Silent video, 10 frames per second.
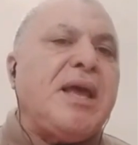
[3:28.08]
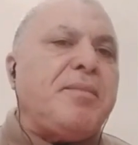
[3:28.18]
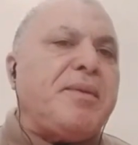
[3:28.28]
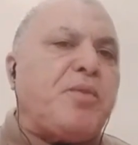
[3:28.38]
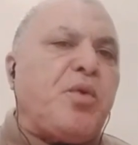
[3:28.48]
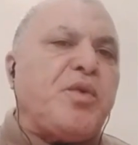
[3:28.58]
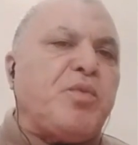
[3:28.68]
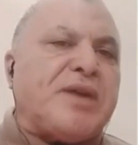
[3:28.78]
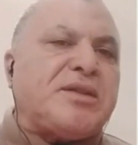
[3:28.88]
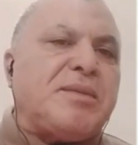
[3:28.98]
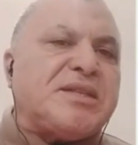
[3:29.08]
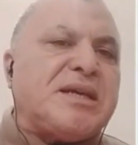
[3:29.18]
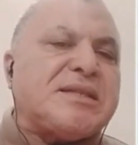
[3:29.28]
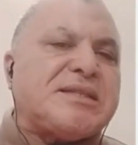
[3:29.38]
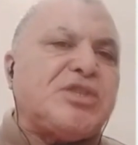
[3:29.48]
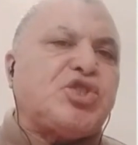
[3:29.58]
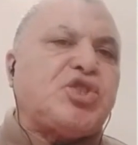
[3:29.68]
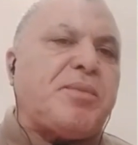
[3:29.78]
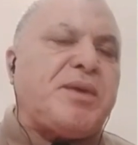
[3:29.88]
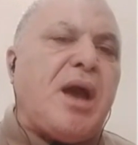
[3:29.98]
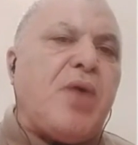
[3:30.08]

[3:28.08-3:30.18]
وفي مقدمتها الصين الشعبيه